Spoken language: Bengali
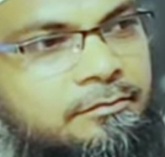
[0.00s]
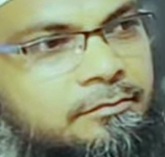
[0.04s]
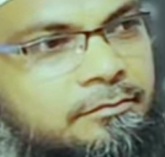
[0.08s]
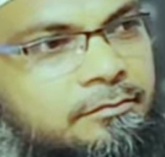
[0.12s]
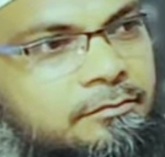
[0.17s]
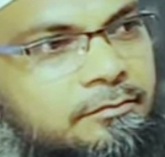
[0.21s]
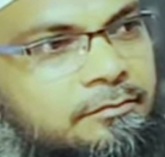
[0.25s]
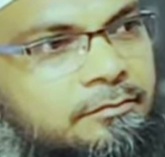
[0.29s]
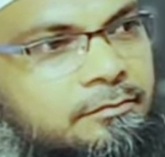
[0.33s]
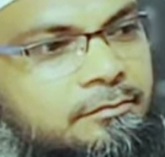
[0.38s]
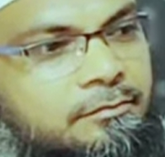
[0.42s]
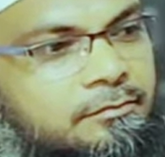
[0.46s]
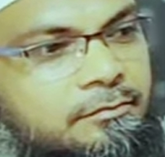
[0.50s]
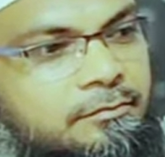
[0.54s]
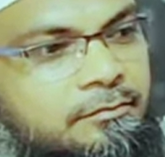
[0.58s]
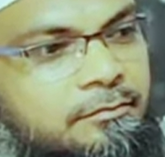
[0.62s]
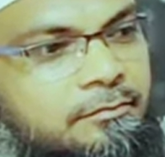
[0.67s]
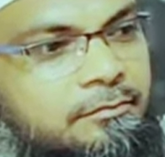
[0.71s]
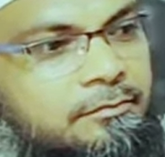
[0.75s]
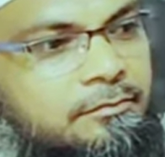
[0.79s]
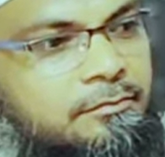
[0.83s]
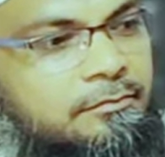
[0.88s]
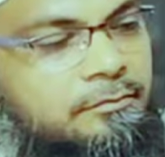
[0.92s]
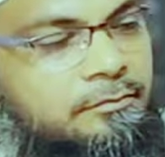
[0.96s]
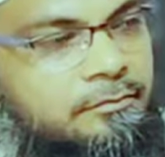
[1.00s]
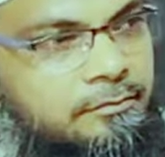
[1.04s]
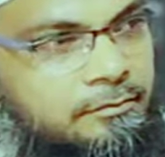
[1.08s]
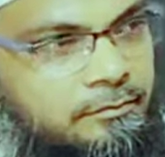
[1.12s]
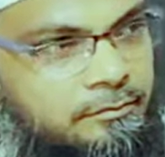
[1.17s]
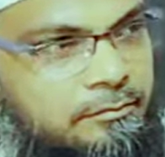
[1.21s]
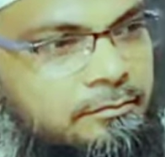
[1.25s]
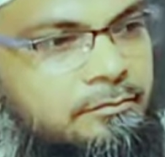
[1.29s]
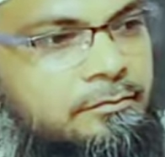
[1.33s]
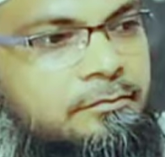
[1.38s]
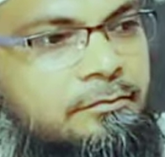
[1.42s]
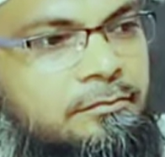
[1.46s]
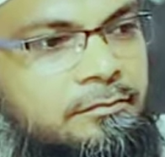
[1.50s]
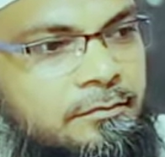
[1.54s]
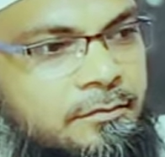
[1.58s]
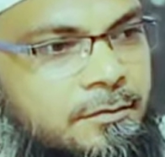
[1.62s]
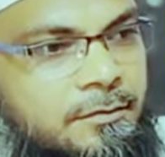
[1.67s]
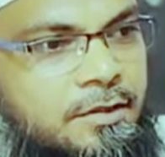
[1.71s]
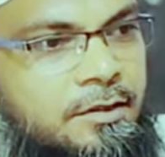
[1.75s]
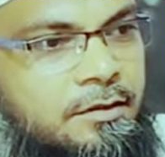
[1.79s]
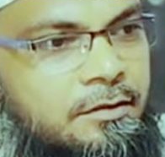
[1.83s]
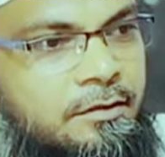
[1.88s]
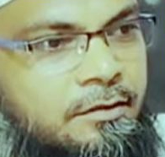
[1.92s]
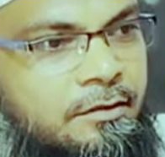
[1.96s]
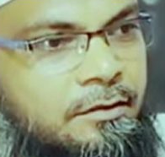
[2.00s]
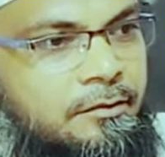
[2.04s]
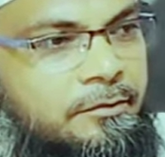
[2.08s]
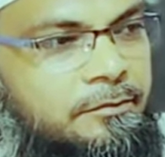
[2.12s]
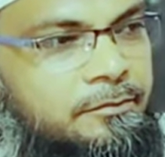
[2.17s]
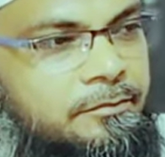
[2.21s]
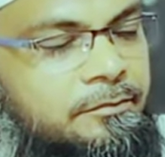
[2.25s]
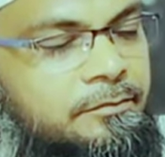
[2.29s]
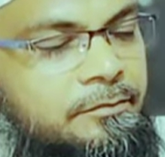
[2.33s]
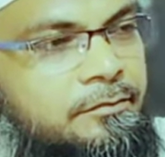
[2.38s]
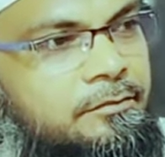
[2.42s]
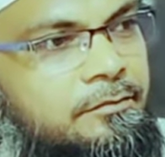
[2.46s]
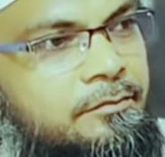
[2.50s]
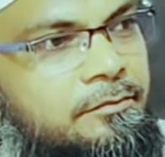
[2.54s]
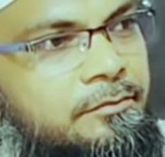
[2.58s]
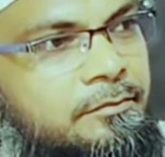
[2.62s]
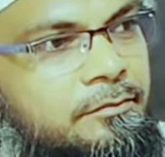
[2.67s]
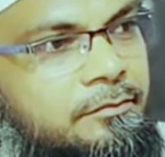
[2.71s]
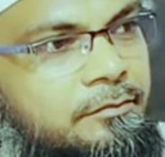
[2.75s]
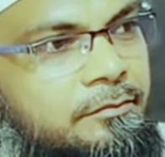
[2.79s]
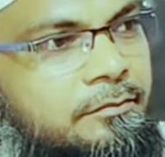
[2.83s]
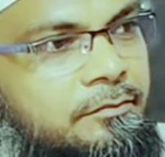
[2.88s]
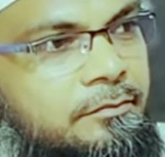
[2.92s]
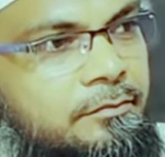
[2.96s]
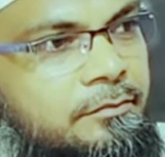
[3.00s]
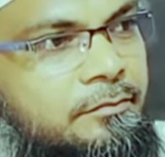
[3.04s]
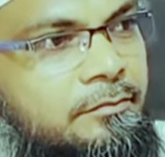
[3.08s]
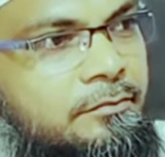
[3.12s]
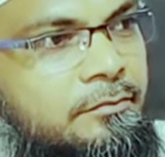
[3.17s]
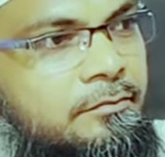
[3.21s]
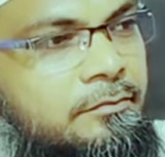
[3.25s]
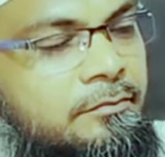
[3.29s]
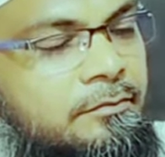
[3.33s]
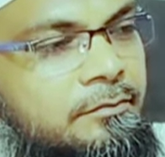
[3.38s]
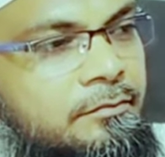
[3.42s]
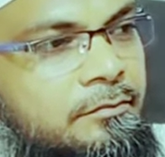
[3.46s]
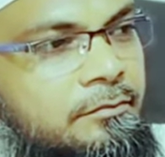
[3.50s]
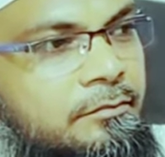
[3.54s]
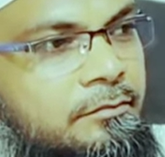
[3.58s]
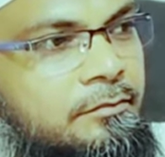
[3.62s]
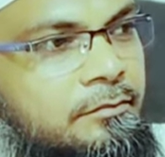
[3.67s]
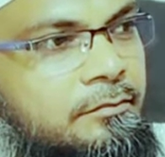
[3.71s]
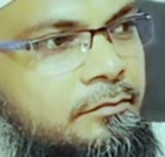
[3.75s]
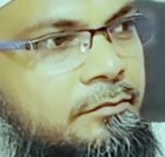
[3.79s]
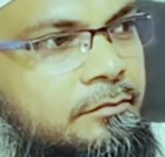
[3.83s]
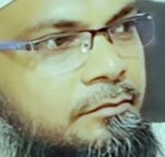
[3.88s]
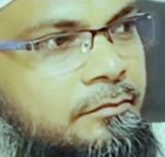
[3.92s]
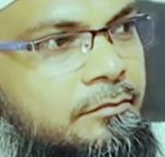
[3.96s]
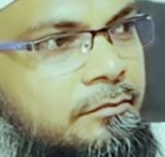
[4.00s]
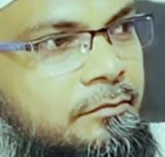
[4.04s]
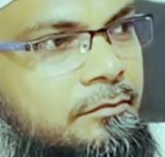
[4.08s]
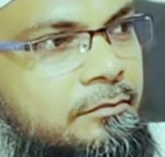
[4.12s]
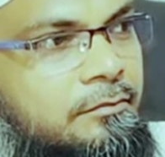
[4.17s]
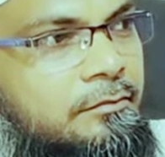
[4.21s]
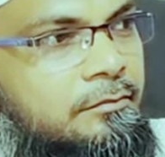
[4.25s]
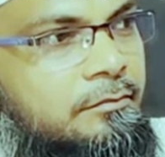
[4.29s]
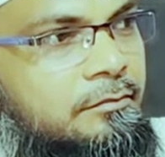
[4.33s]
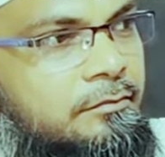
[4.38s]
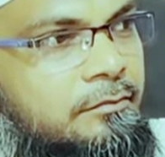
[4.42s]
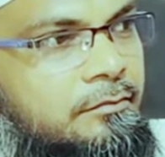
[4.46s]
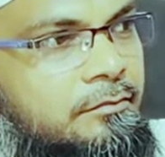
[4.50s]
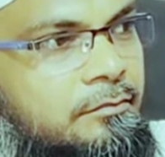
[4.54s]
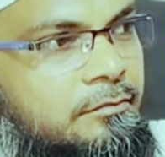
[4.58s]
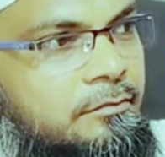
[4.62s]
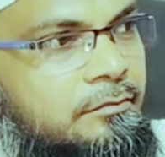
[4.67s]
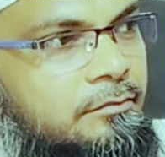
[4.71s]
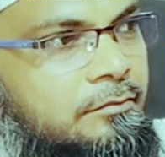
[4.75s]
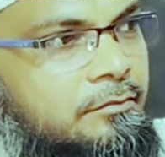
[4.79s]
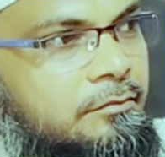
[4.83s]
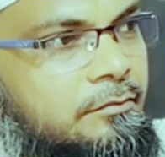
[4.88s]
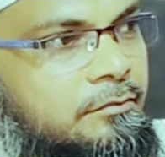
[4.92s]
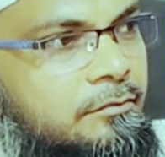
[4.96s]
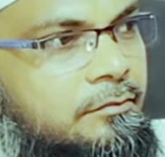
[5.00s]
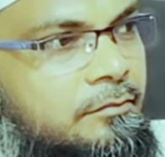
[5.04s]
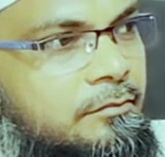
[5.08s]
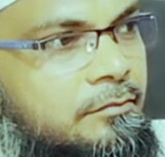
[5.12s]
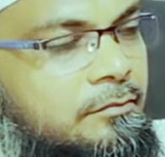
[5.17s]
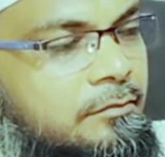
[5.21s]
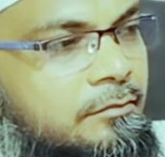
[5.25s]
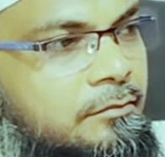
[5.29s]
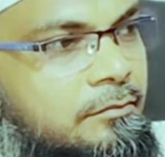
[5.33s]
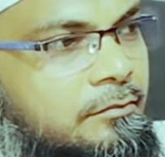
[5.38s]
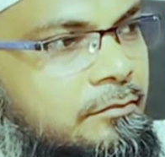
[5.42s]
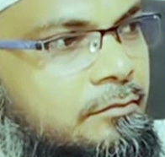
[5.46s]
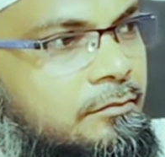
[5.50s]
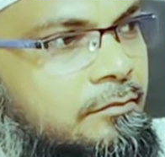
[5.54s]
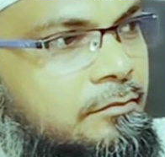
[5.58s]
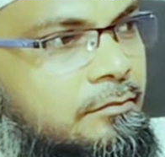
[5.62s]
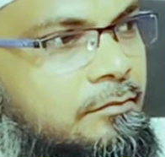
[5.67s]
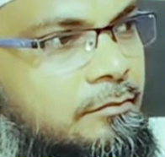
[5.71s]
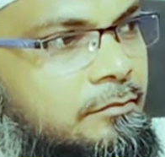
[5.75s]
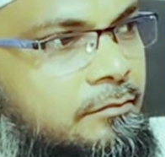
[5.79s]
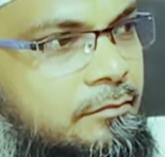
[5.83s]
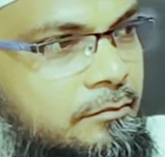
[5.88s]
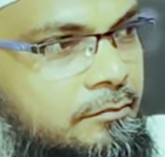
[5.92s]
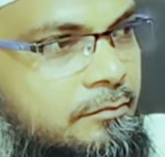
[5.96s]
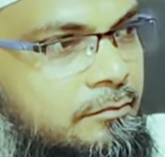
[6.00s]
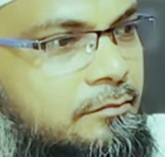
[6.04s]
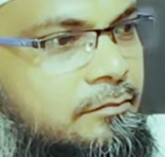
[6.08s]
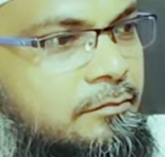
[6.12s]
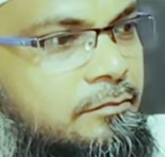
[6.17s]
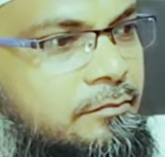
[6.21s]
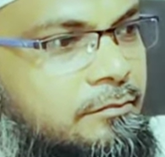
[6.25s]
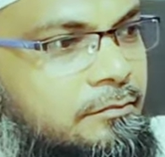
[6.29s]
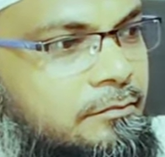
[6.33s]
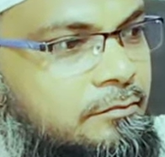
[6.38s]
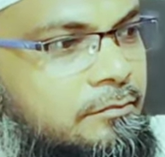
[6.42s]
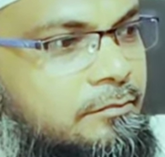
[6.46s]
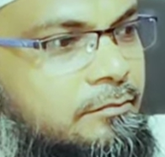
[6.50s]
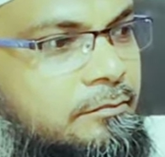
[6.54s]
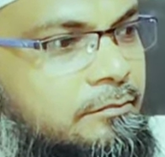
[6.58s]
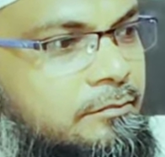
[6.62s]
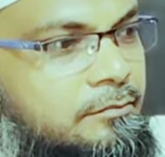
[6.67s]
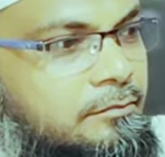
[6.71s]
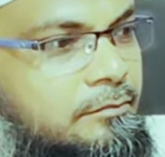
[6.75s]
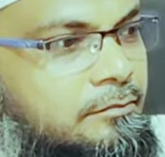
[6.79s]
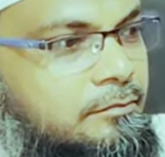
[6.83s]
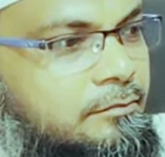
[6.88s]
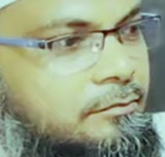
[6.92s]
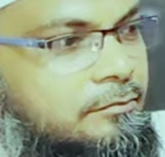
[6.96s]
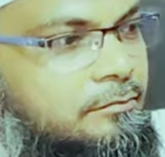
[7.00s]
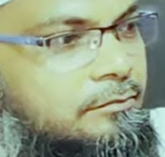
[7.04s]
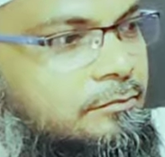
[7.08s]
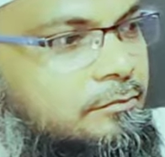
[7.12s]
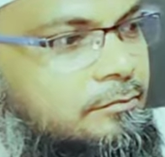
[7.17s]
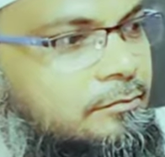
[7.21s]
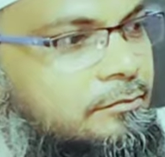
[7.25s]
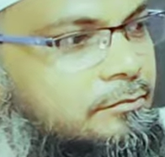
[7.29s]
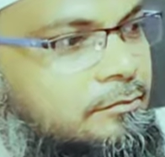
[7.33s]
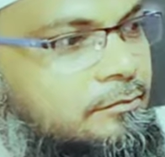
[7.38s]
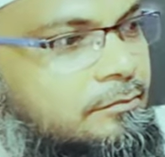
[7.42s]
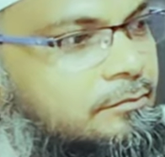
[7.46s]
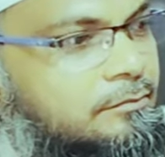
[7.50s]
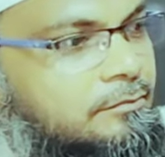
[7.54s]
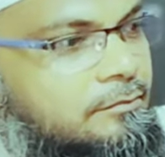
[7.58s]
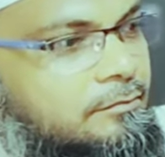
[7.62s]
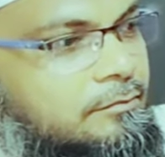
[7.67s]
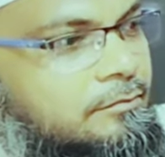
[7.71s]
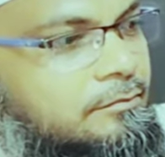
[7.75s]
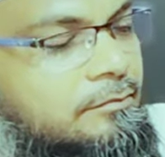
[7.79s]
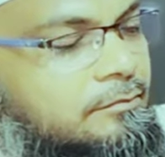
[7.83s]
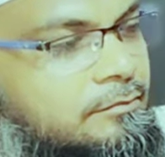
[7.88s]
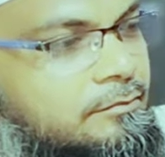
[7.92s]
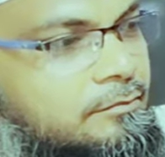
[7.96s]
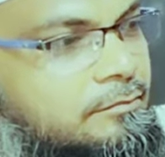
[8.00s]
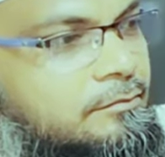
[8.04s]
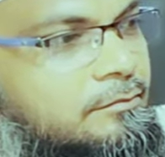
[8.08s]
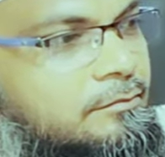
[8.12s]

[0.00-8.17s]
কমছে আবার মাঝে মাঝে বেড়ে যাচ্ছে আচ্ছা, আচ্ছা। তারপরে লাস্ট সিদ্ধান্ত আমি নিই যে না একবার একটা রিক্স নিয়েই দেখি আব্দুল কাইম ভাইয়ের কাছে গিয়ে